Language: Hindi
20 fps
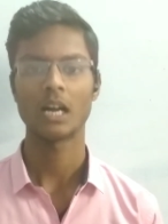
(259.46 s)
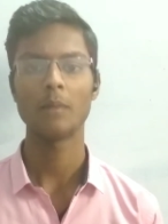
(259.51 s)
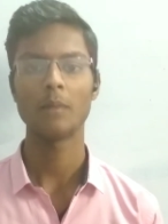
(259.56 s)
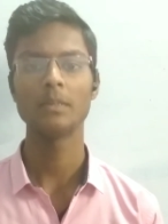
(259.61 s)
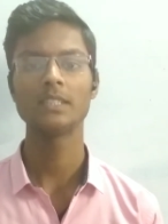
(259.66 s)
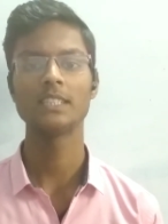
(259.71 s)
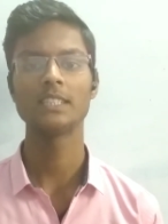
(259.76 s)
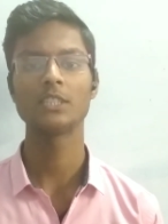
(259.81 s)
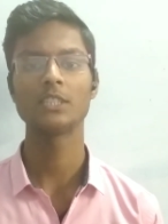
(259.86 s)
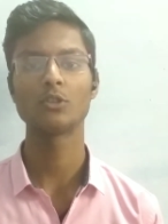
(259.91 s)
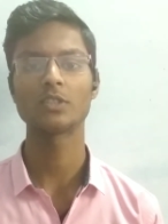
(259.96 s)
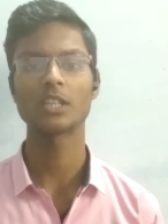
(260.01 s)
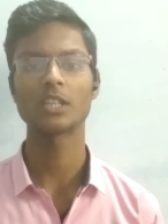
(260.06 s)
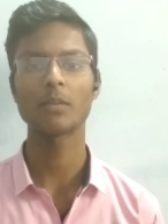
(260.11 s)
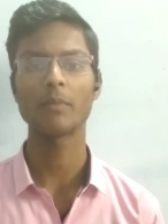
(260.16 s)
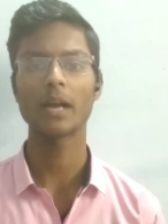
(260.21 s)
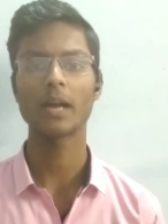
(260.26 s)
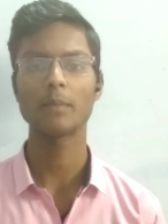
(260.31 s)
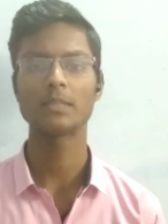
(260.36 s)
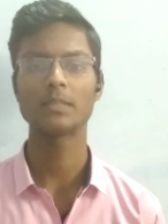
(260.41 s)
अब इस
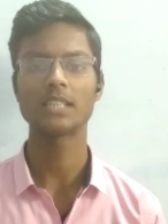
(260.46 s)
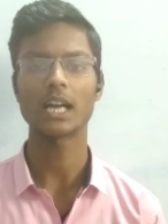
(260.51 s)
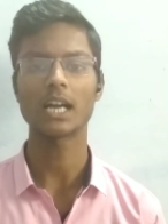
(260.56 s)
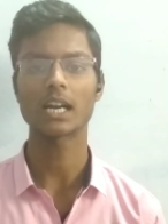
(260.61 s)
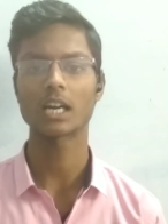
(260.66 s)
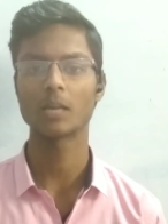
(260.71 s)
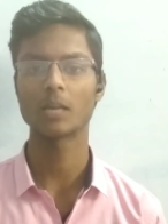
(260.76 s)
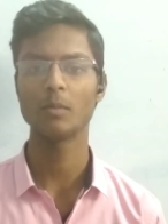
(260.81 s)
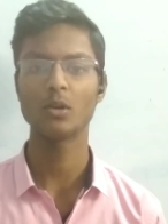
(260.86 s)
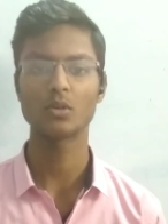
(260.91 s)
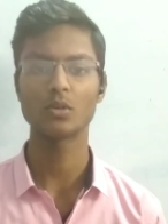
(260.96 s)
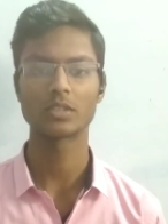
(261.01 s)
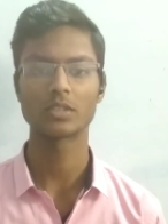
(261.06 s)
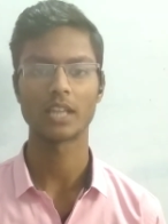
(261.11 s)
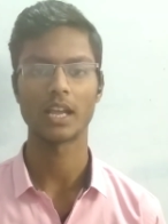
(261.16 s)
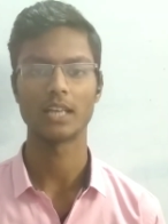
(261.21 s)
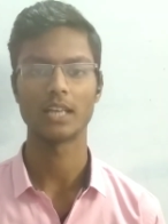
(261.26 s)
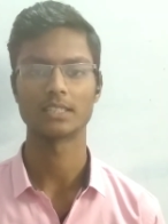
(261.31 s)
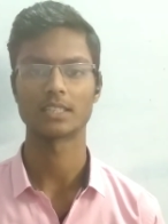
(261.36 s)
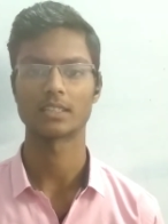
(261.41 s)
सिचुएशन में आप चाह कर भी कुछ
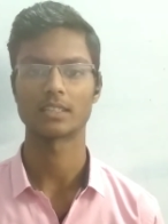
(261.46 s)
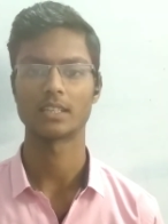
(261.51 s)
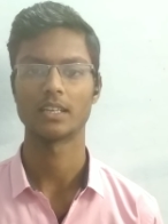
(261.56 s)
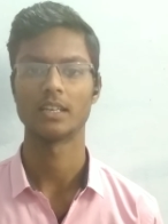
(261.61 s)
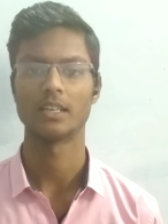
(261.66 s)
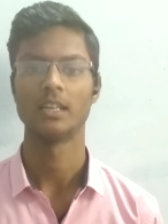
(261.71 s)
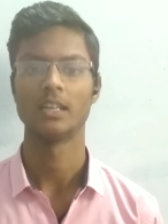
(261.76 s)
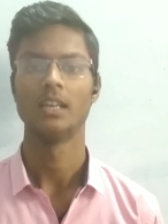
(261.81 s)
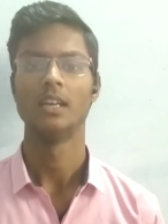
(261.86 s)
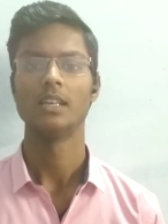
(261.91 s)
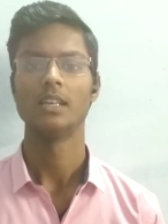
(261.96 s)
नहीं कर सकते हैं